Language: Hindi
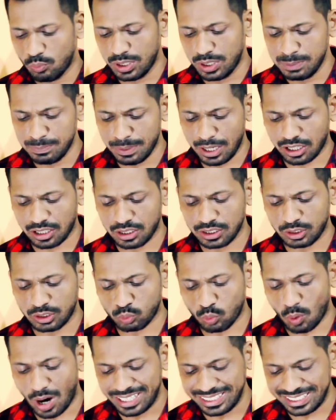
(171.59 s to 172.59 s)
वहीं पे अगर
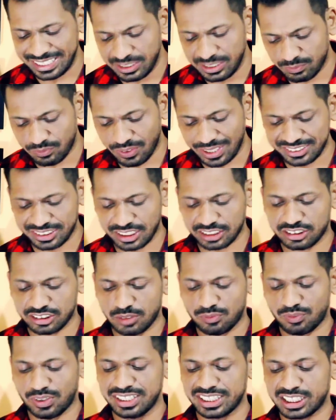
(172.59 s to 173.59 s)
क्वांट
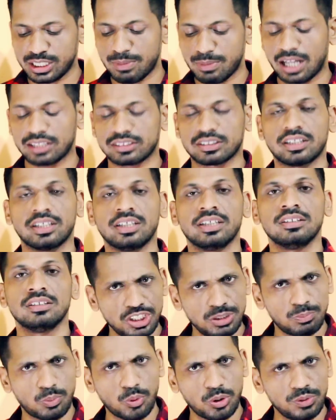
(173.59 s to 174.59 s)
इंफ्रास्ट्रक्चर फंड की बात करें
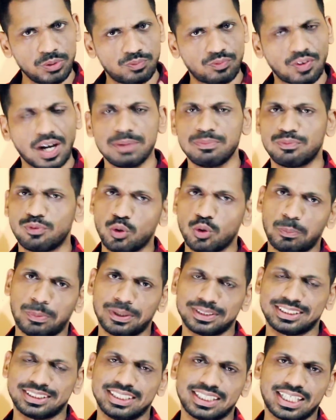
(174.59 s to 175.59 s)
3.54
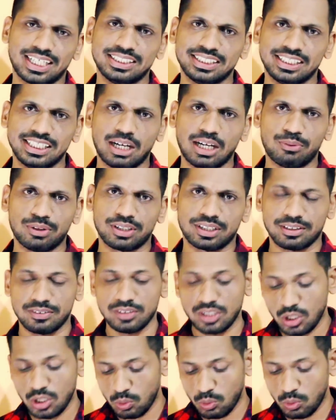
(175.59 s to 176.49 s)
परसेंट का गिरावट